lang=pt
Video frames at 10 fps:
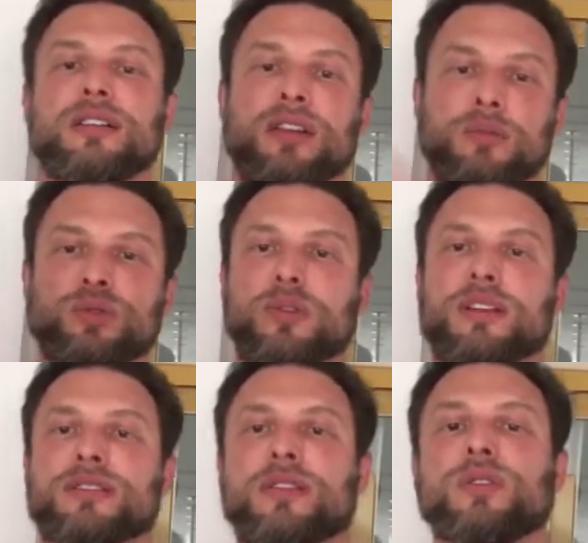
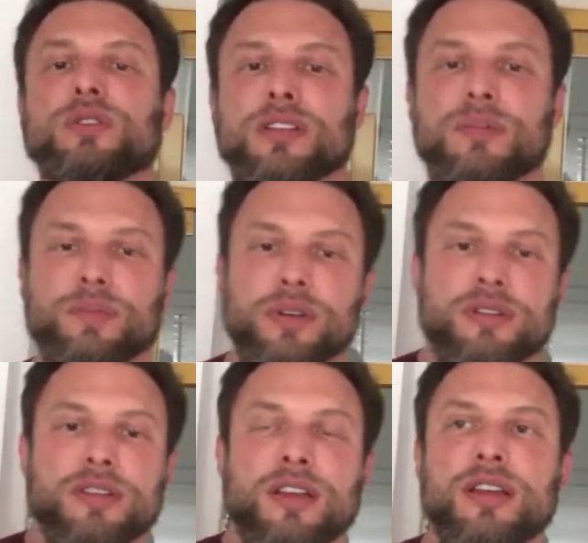musculação e luta
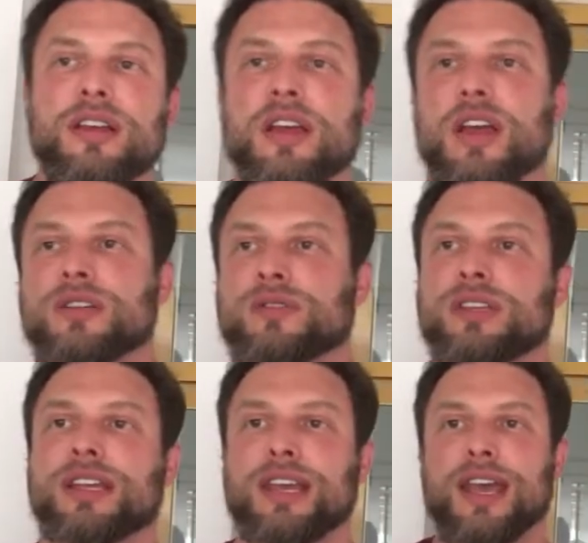depois. Se
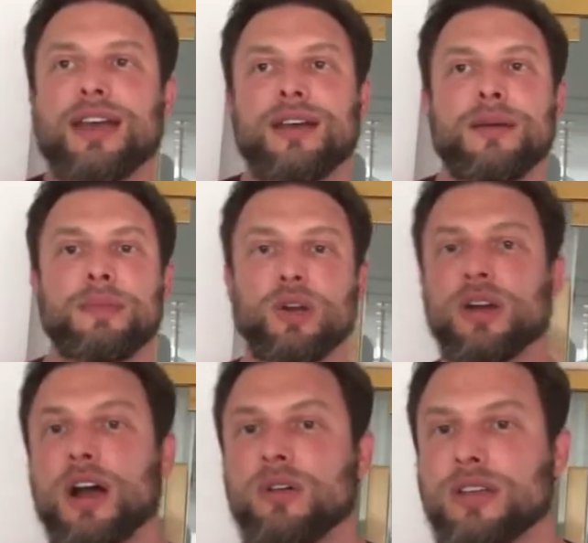você quer
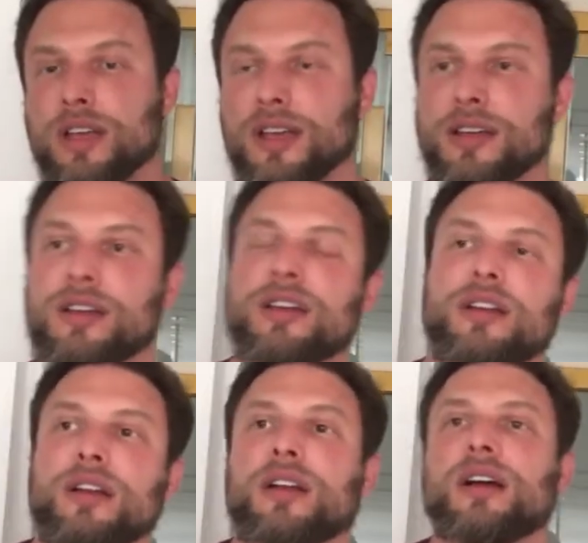melhorar o que é
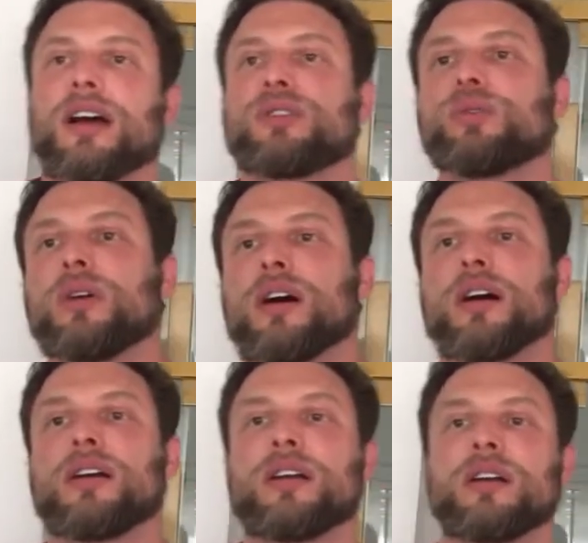a
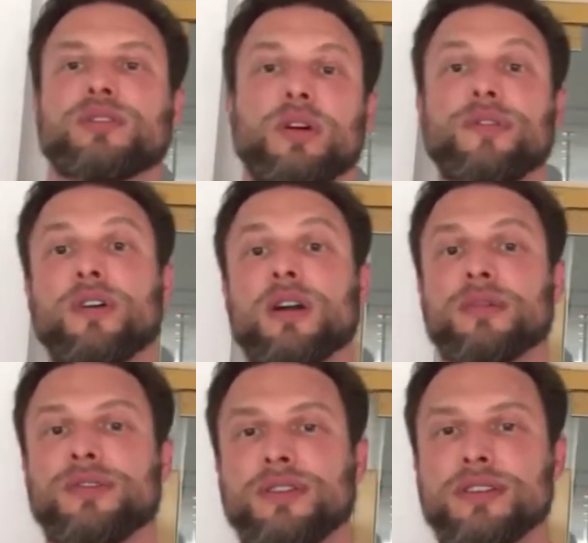tua, a tua
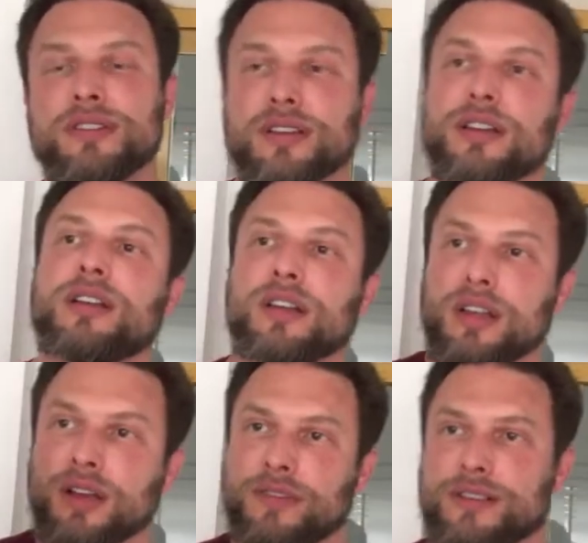forma física,
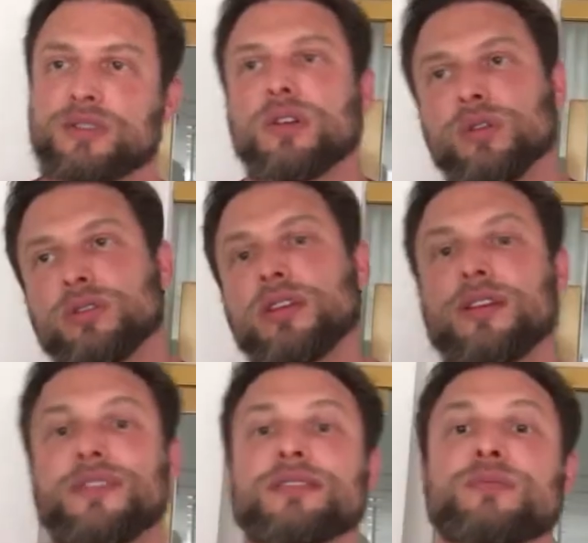faz a sua luta e
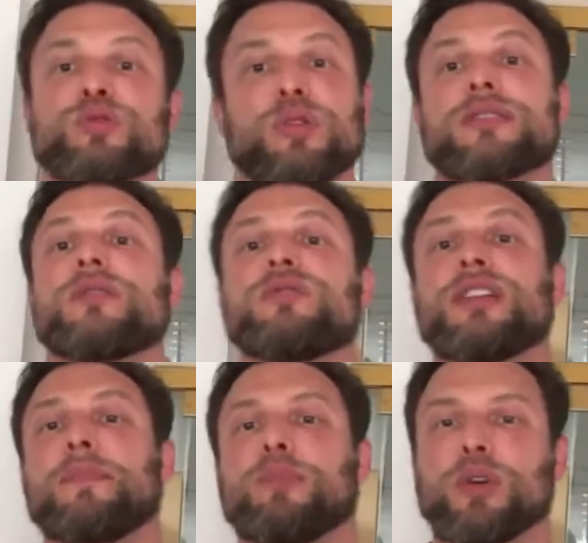faz a musculação
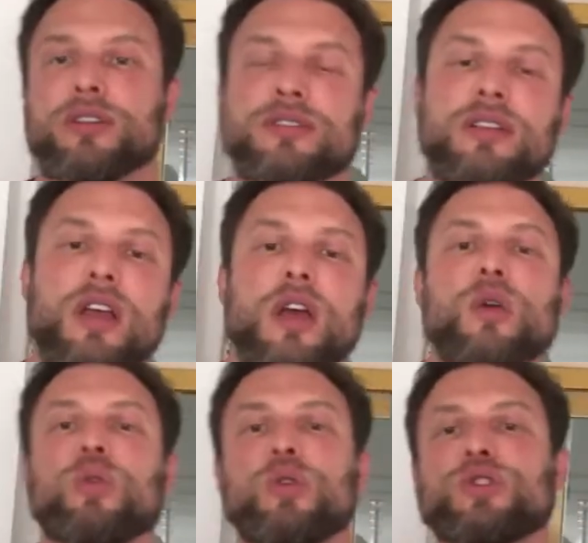depois.
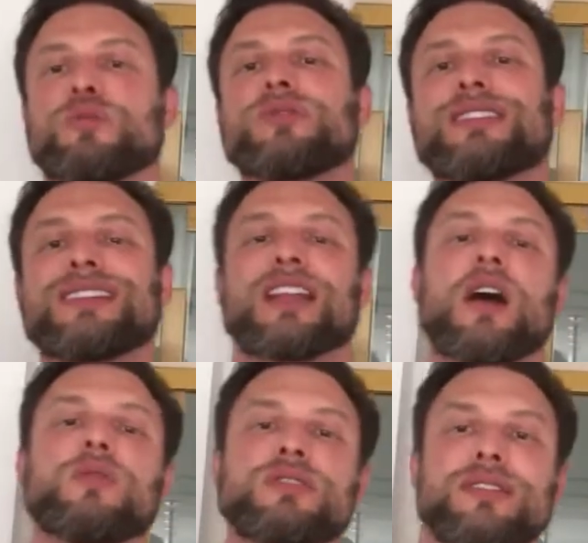O último
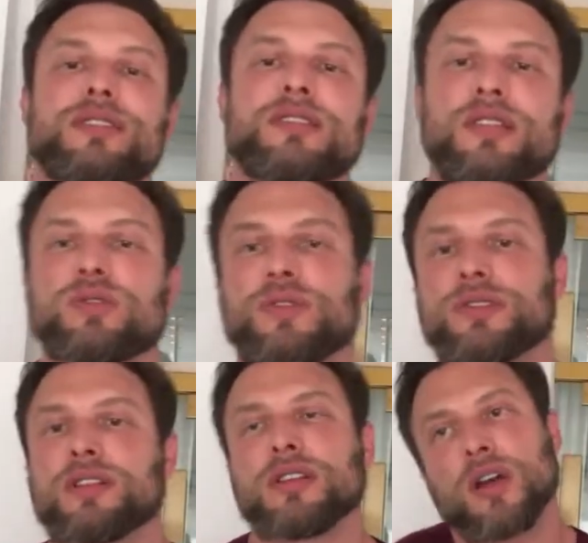sinal de exercício que
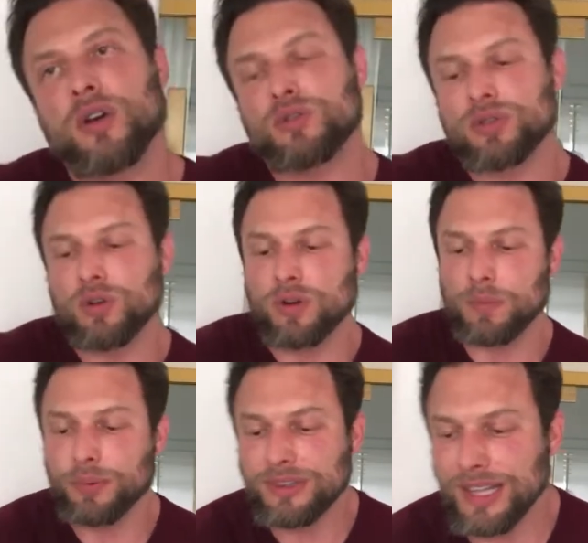você deu é o que o seu
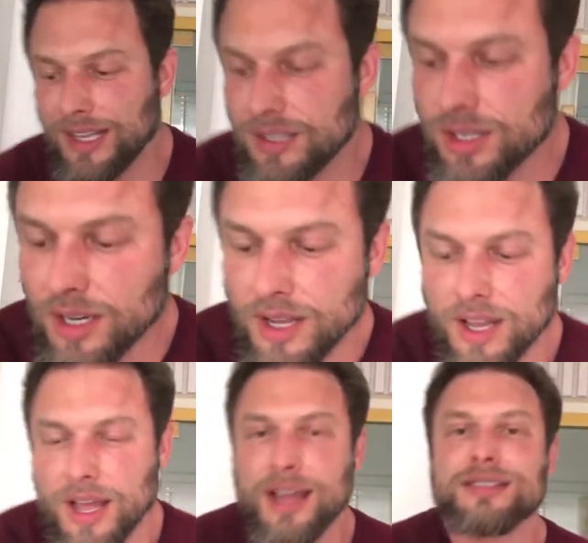corpo tende
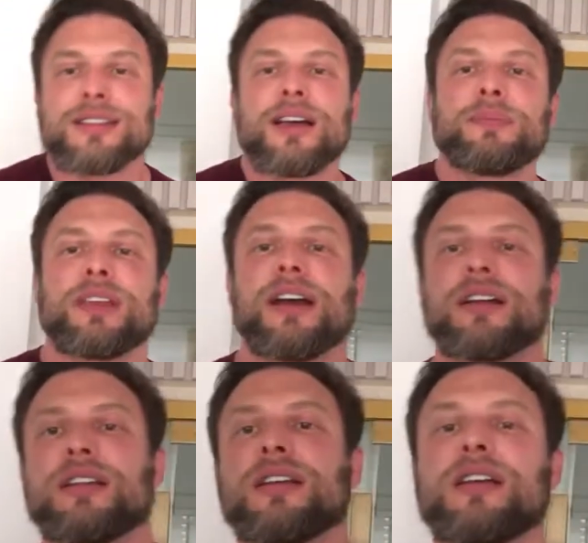a se
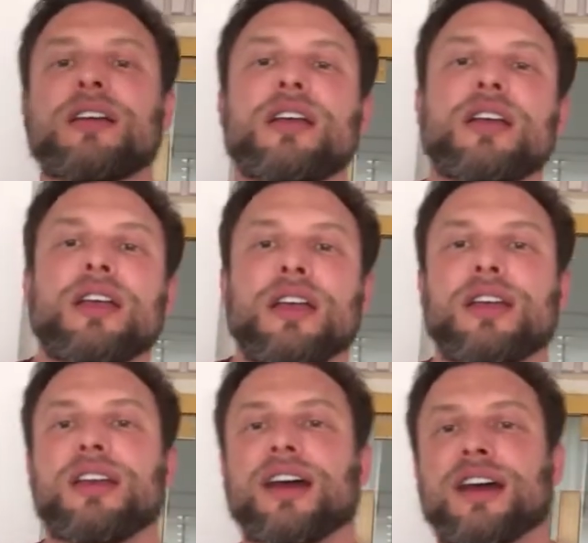adaptar e
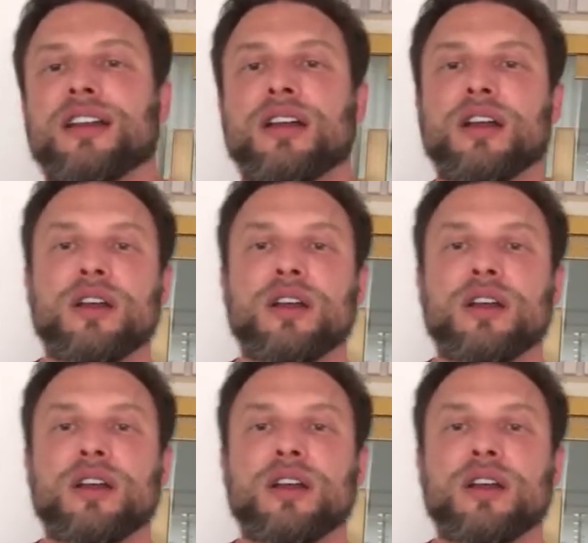criar